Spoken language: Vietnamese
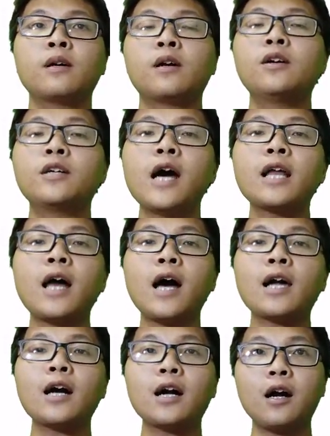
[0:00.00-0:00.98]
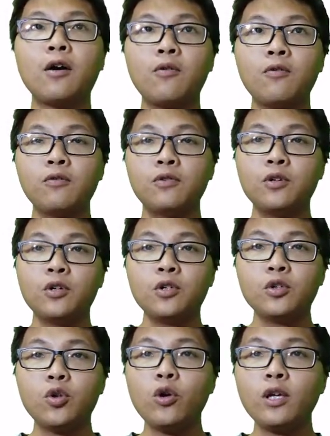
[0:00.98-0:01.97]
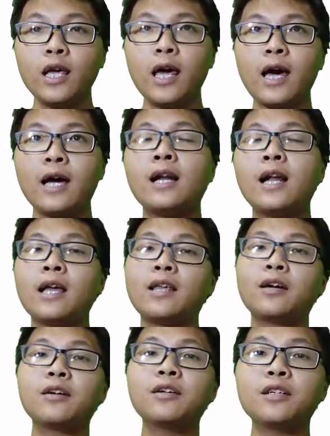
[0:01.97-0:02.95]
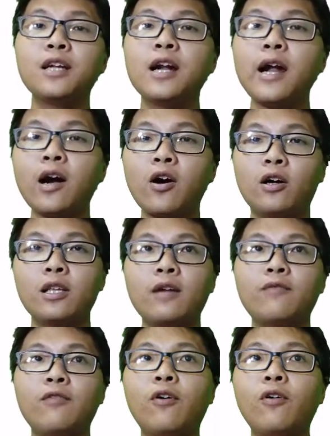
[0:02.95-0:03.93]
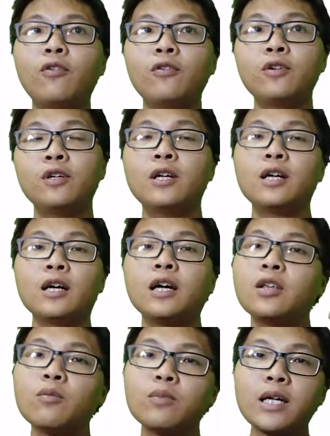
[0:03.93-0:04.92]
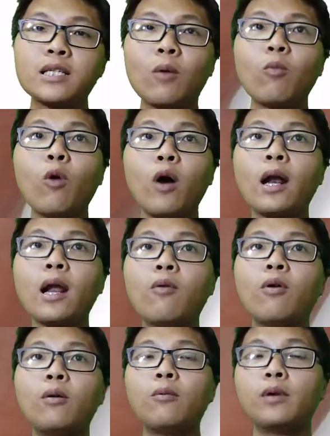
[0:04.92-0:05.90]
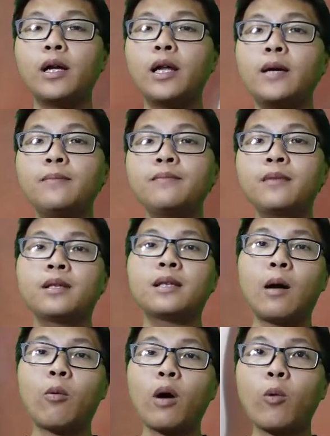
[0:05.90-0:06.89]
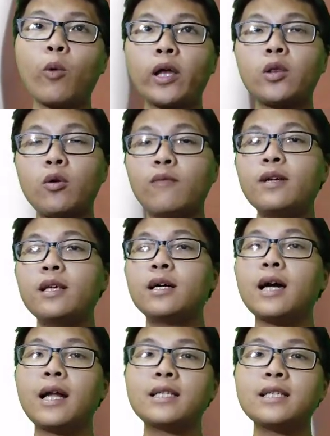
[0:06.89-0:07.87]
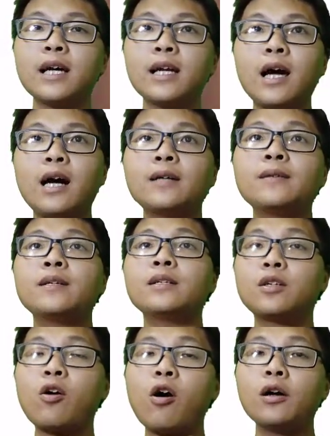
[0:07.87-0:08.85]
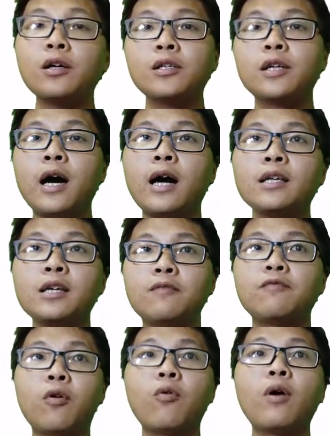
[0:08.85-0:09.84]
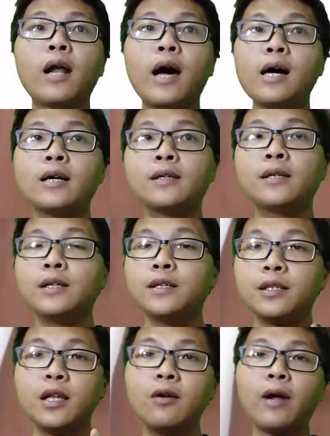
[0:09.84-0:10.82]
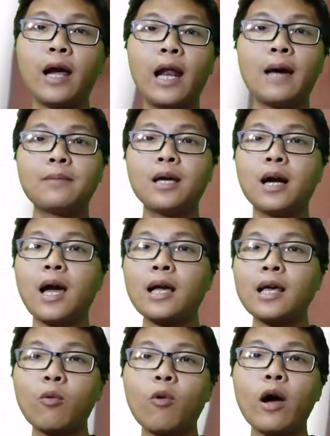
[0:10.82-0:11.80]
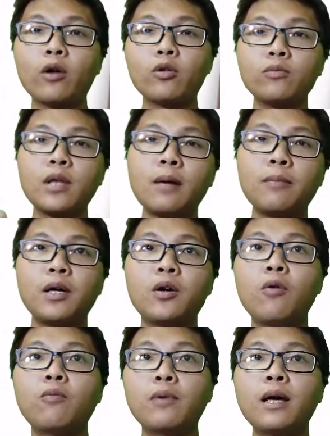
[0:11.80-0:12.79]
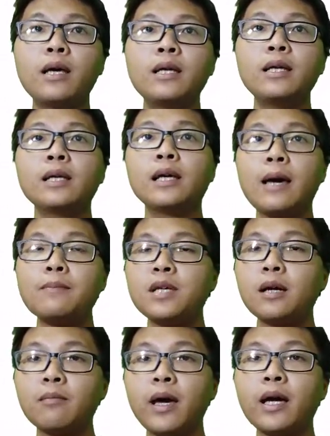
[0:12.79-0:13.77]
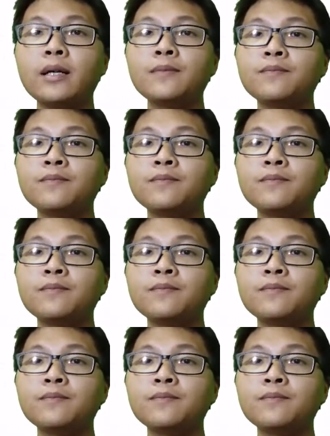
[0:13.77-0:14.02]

Người gia Thái có câu Chuyên gia là những người đi ra khỏi thành phố Khi chúng ta sống quá lâu ở một địa điểm Ta quá quen thuộc với những cảnh sát đó Con người đó, dịch vụ ở đó Điều này làm cho các giác quan của chúng ta bị cùng đi Kém sắc bén